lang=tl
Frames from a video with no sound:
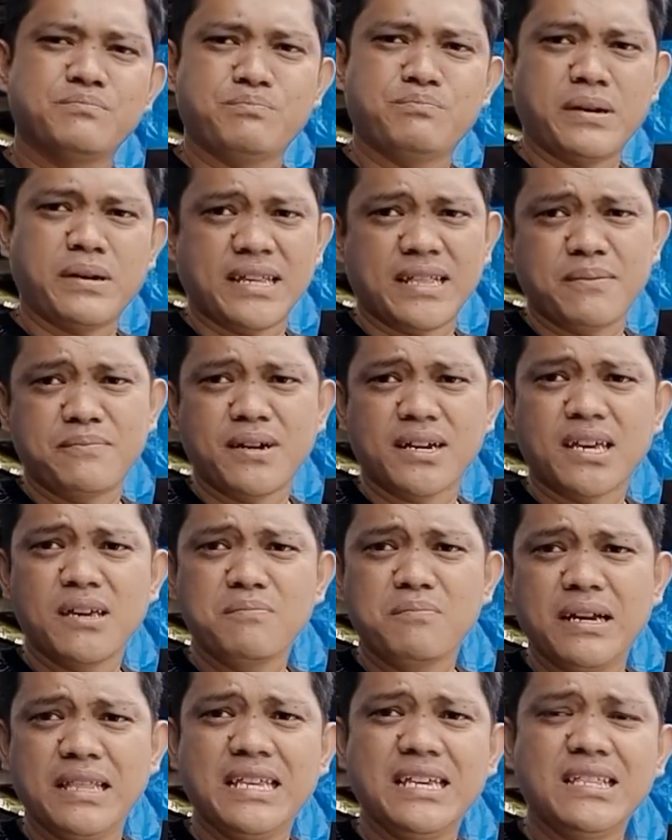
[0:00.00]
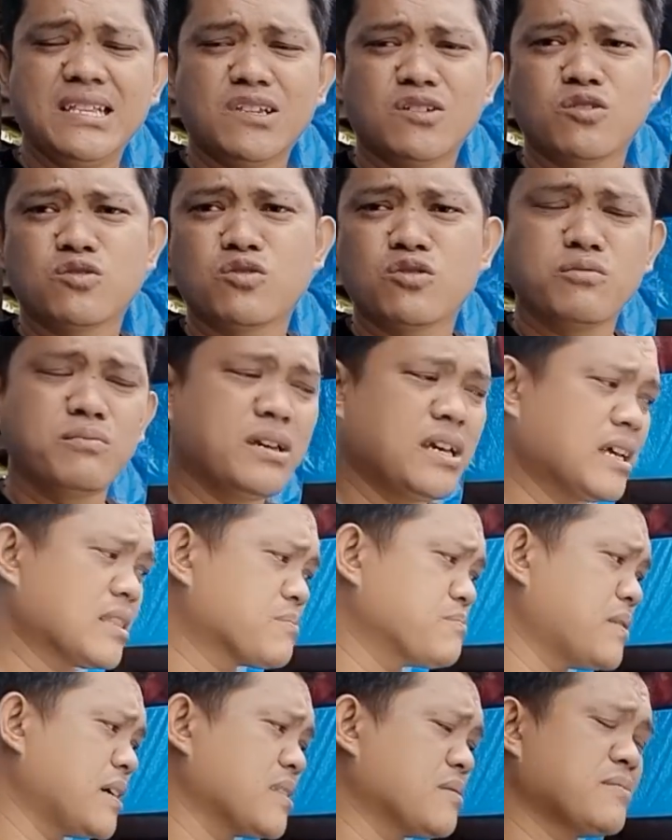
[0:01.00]
para maging malinis yung tubig at
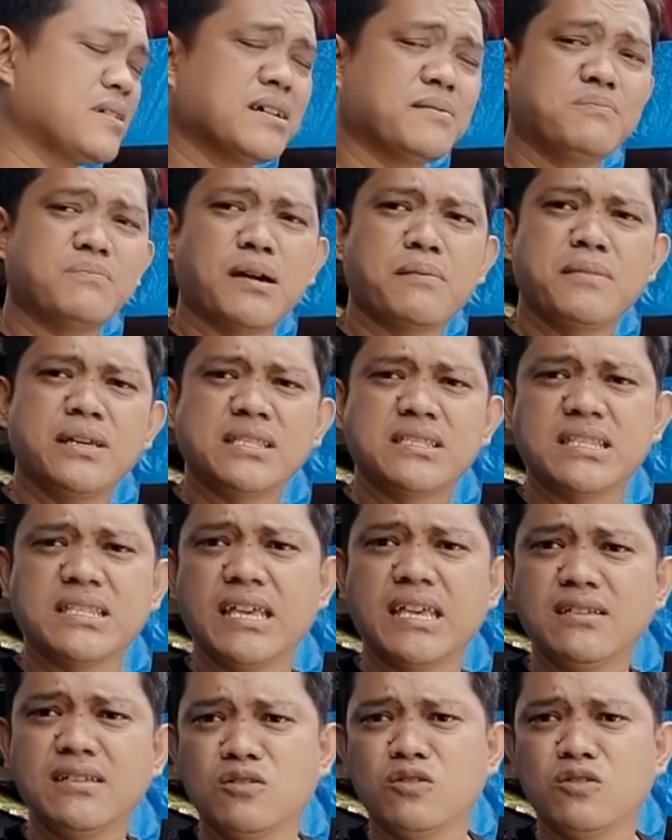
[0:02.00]
para ma-maintain ko